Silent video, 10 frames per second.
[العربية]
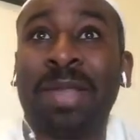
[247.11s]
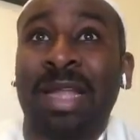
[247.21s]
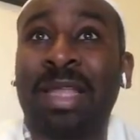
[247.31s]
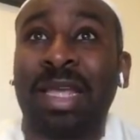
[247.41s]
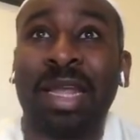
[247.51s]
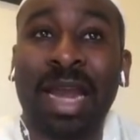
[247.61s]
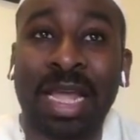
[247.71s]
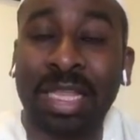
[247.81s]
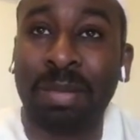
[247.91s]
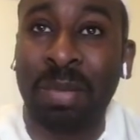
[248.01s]
بتاع التغيير
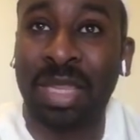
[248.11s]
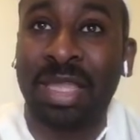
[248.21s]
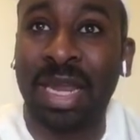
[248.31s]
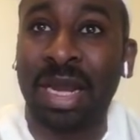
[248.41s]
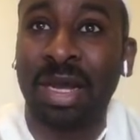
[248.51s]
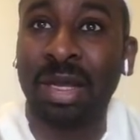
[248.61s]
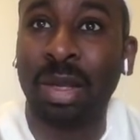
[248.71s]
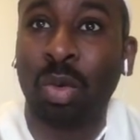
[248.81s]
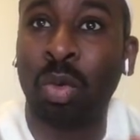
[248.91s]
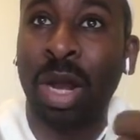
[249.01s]
ناخذها بيدينا
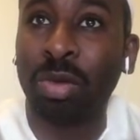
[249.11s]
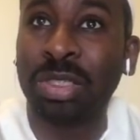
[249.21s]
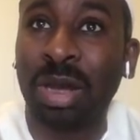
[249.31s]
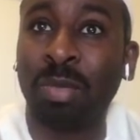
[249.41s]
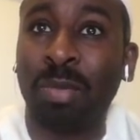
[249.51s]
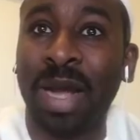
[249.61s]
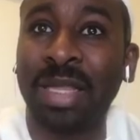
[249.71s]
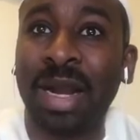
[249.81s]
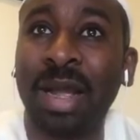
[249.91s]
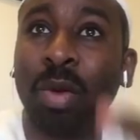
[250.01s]
وناخذ زي
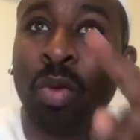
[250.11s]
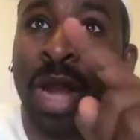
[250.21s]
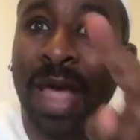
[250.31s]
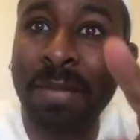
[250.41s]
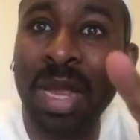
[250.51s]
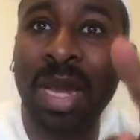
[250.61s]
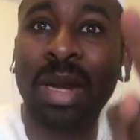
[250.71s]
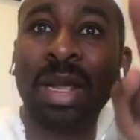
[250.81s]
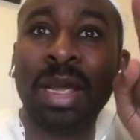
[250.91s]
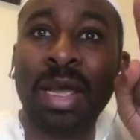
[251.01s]
المبادره
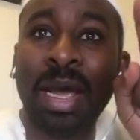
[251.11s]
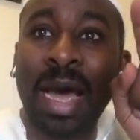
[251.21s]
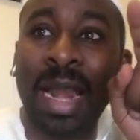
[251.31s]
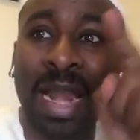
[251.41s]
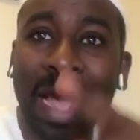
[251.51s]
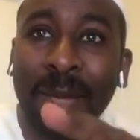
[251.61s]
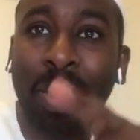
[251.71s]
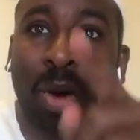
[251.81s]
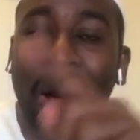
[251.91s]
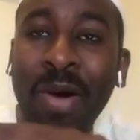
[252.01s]
ونعمل
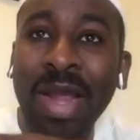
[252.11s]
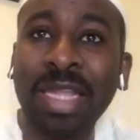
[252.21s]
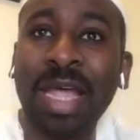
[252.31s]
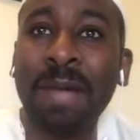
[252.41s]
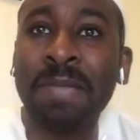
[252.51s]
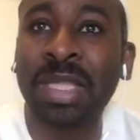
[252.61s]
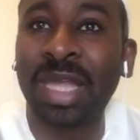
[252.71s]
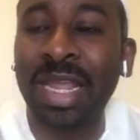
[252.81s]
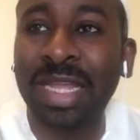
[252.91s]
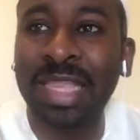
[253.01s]
اللعبه وقواعدها
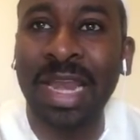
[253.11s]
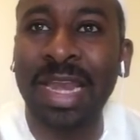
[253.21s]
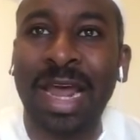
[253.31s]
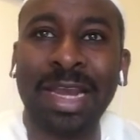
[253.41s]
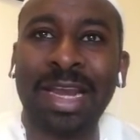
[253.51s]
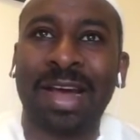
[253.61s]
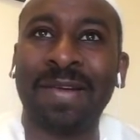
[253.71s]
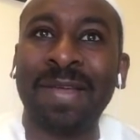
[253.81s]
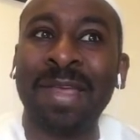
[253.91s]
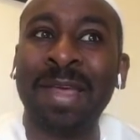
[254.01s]
بالطريقه اللي نحن
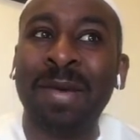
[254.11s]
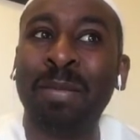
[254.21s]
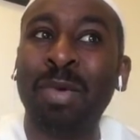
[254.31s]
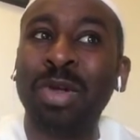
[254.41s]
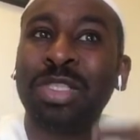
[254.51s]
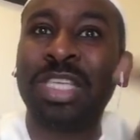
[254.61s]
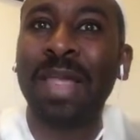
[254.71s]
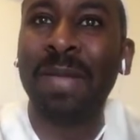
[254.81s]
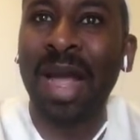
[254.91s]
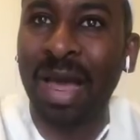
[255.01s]
مش
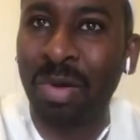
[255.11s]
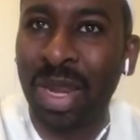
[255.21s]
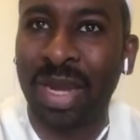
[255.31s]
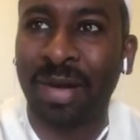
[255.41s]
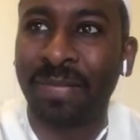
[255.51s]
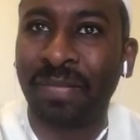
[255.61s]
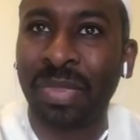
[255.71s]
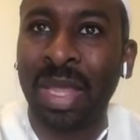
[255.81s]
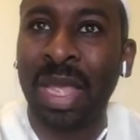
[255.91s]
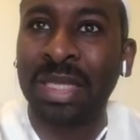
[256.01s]
زي ما قالوا لنا
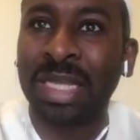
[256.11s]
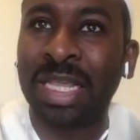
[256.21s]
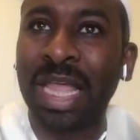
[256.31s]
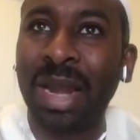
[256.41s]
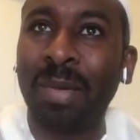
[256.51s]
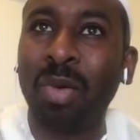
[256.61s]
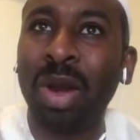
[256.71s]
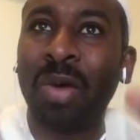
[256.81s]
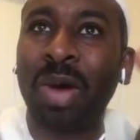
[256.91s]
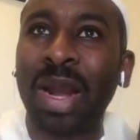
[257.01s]
عشان كده انا
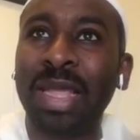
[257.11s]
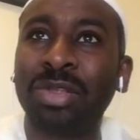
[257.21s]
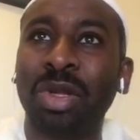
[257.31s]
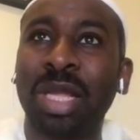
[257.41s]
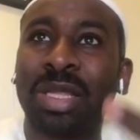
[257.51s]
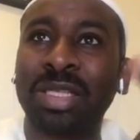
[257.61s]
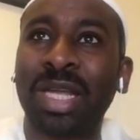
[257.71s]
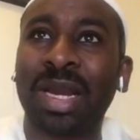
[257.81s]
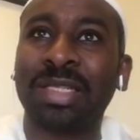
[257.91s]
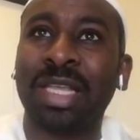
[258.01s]
بقول يا اخوان اي زود
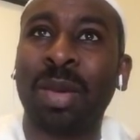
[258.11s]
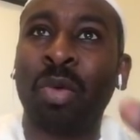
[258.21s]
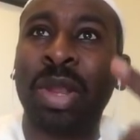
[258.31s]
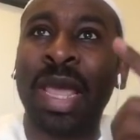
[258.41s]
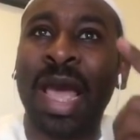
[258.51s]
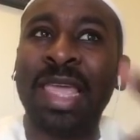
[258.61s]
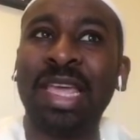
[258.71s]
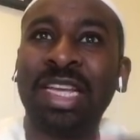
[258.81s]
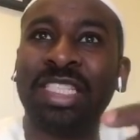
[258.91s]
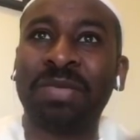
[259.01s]
ترشح رئاسه الجمهوريه
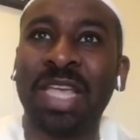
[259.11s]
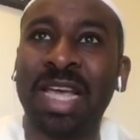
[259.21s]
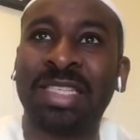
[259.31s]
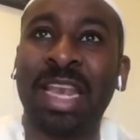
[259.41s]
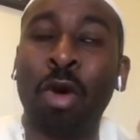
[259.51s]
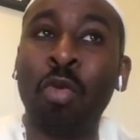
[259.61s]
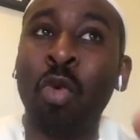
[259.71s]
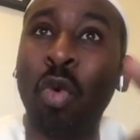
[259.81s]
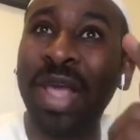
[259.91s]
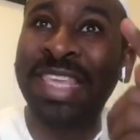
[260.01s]
اي حزب سياسي لو
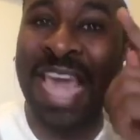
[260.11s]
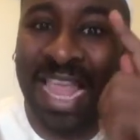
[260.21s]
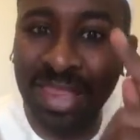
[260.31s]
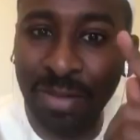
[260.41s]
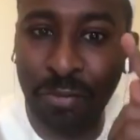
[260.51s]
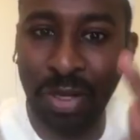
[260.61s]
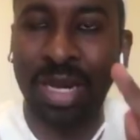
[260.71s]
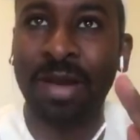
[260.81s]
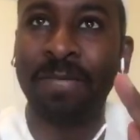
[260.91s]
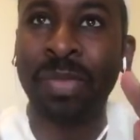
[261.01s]
هو جادي
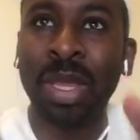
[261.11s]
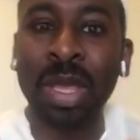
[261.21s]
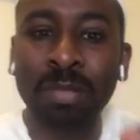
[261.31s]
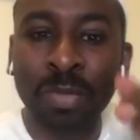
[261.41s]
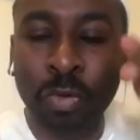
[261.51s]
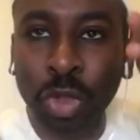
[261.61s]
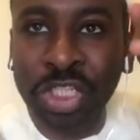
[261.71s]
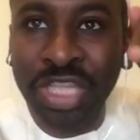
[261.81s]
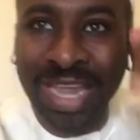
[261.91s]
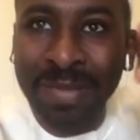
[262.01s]
فعلا المفروض
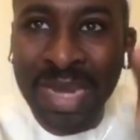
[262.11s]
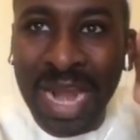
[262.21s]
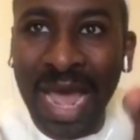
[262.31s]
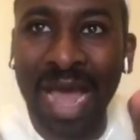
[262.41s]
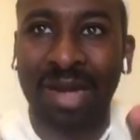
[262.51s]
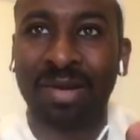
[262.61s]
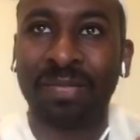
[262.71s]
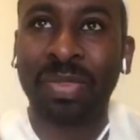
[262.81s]
يشتغل من الان